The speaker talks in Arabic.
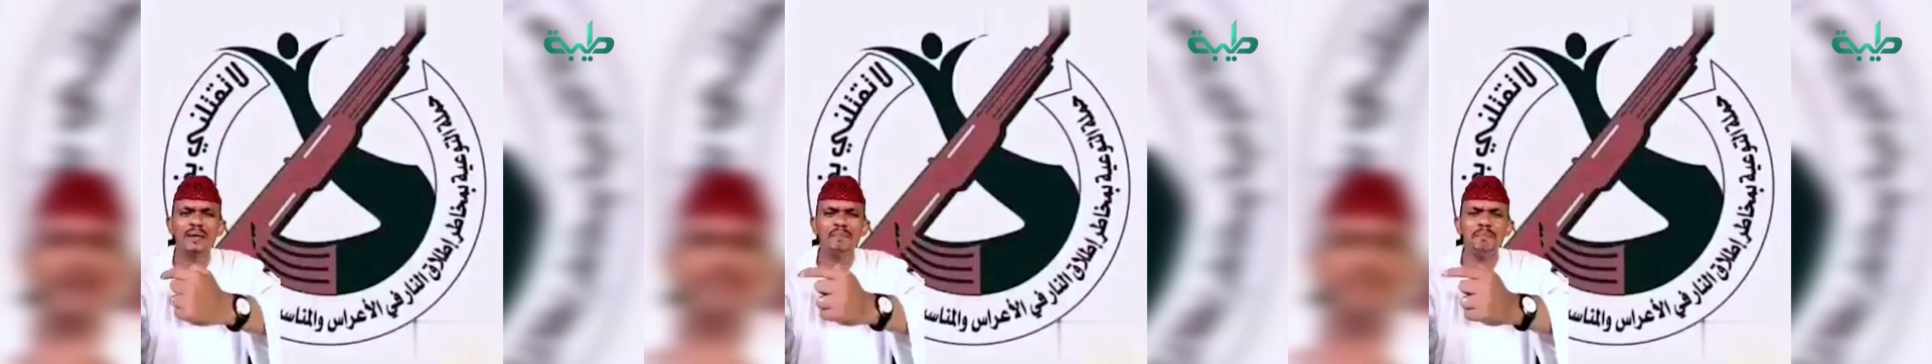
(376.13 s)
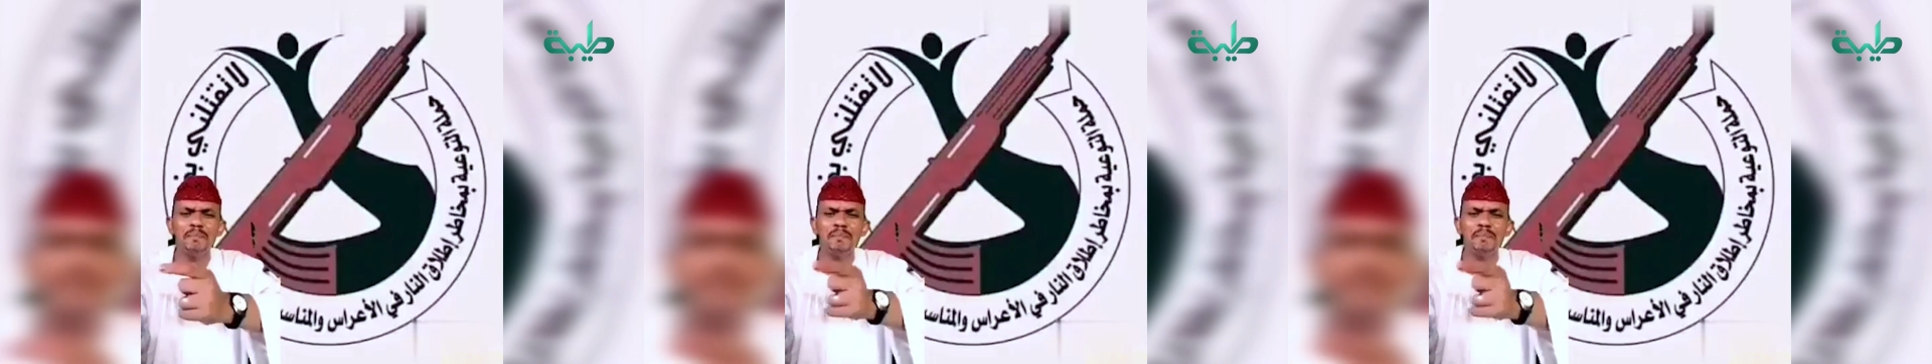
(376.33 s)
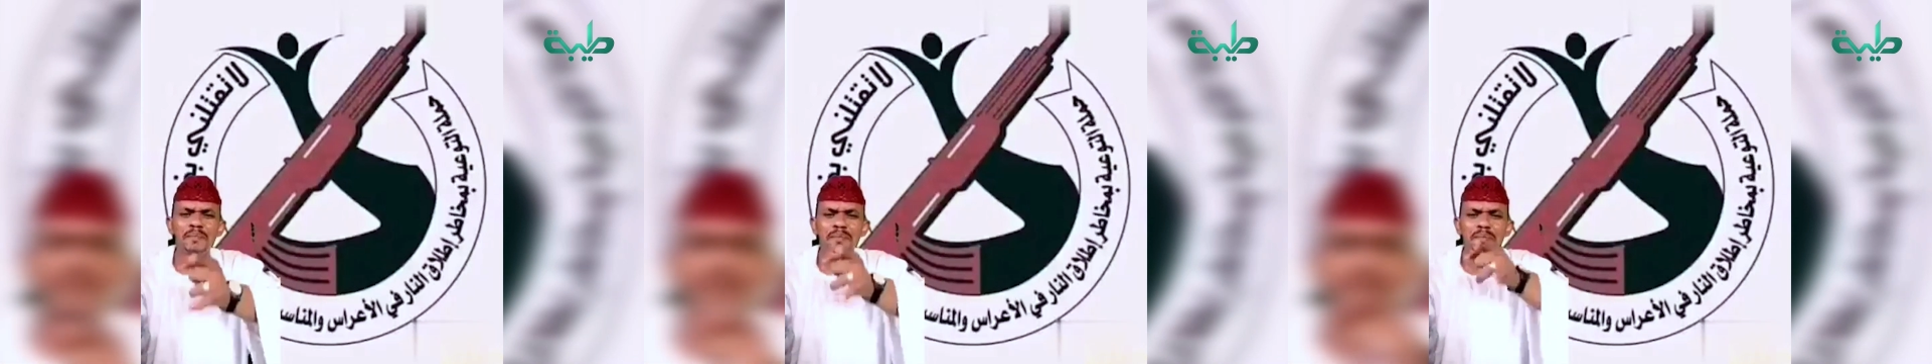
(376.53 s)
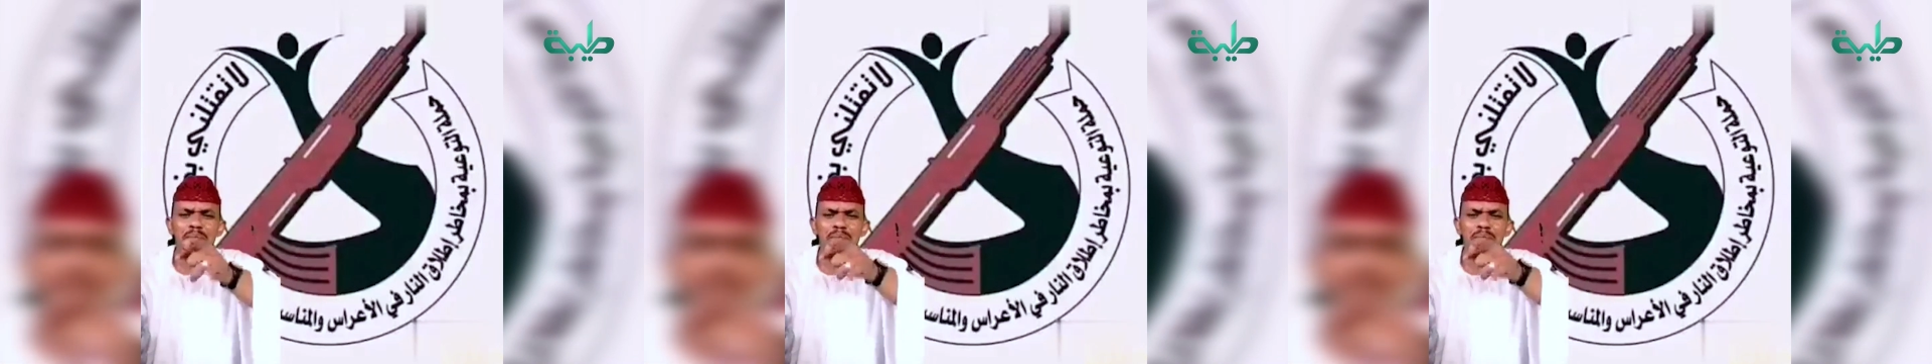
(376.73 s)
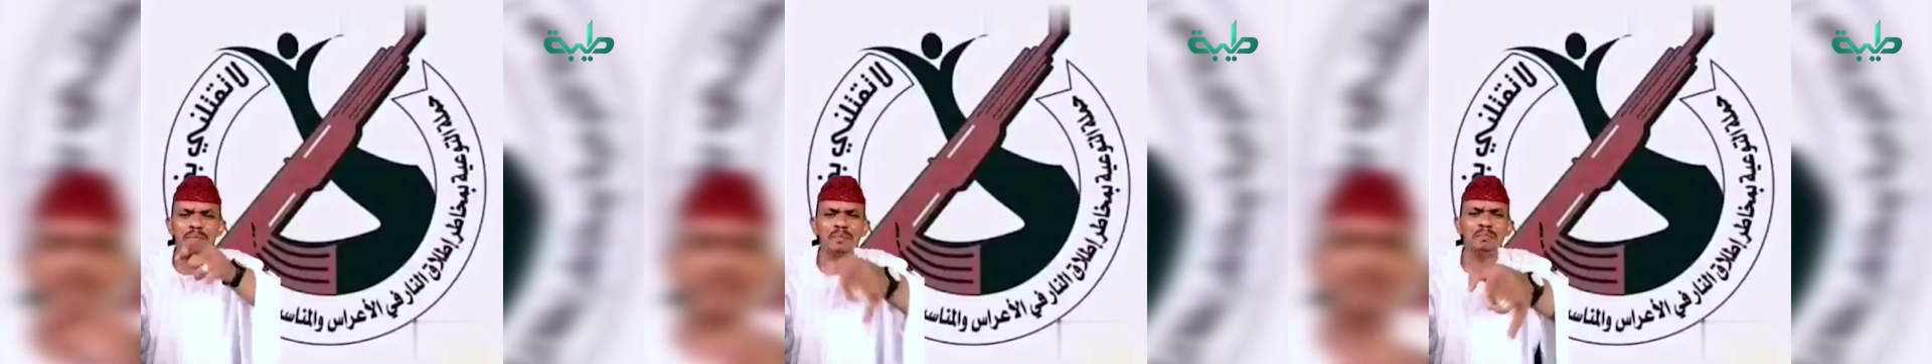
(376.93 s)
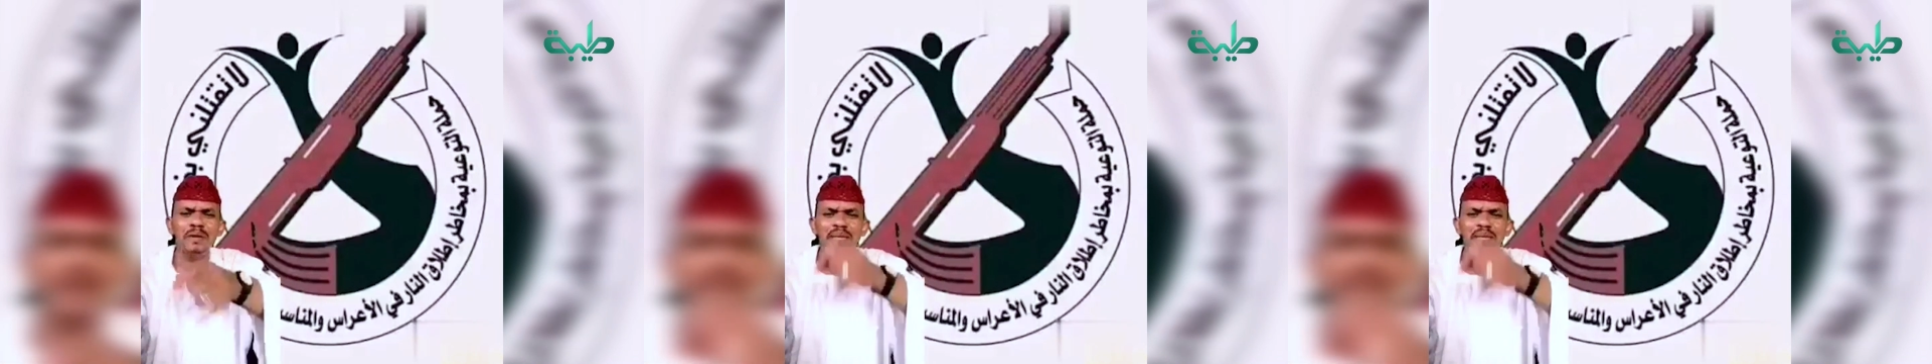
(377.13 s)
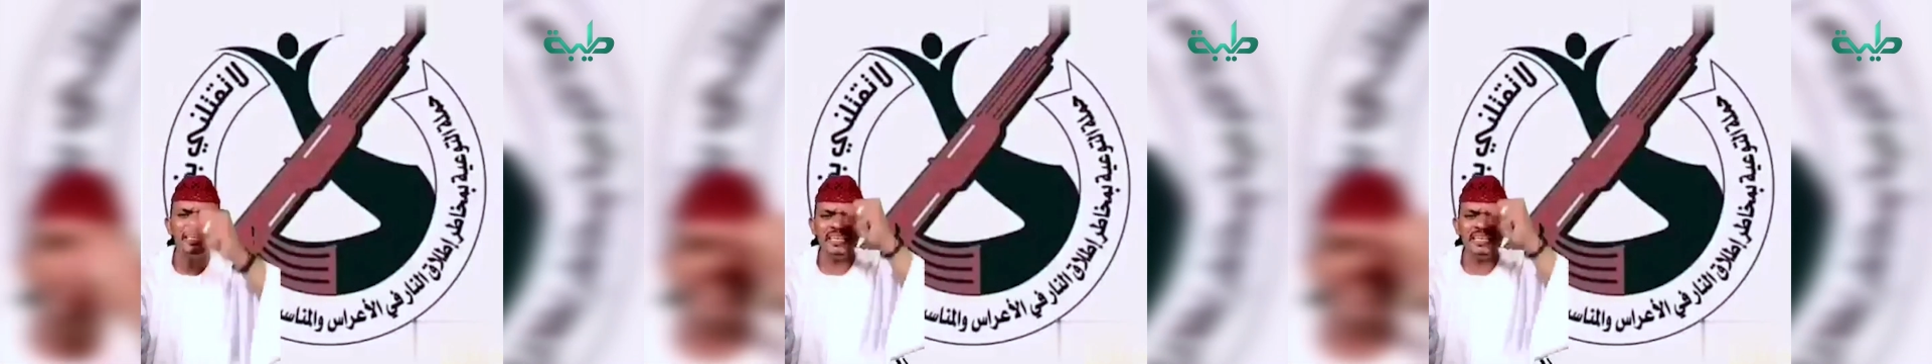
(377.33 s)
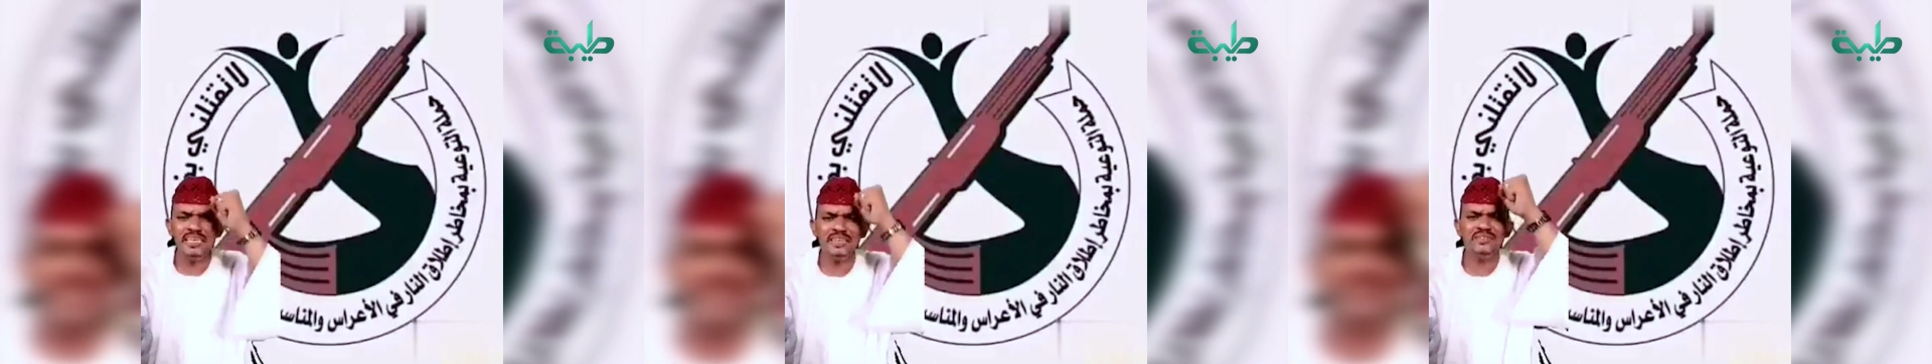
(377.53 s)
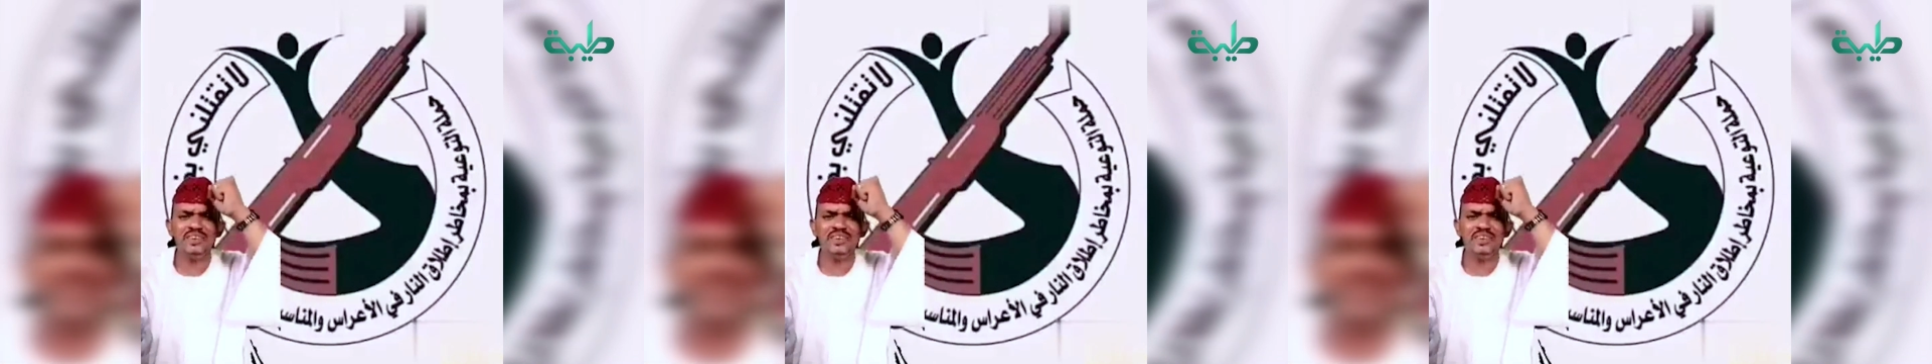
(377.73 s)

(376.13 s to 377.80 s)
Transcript: كم من بريء